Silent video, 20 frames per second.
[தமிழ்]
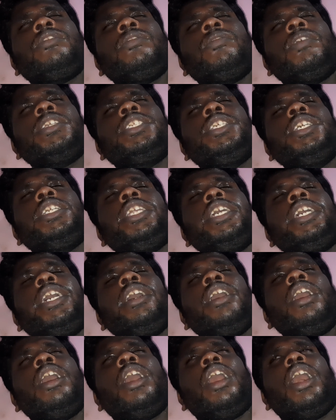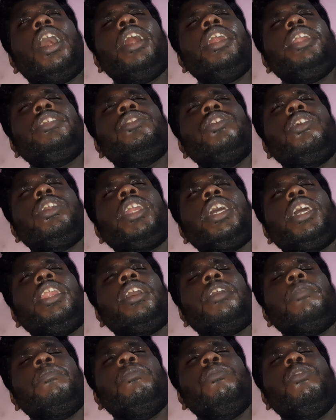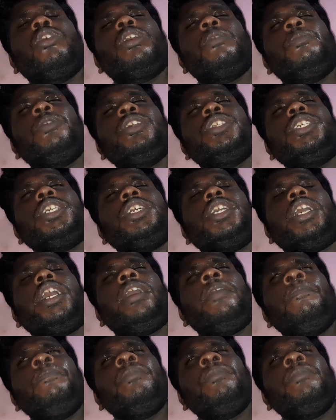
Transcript: வச்சுட்டு அடித்தொண்டையில் மூக்கை பிடிச்சிக்கோங்க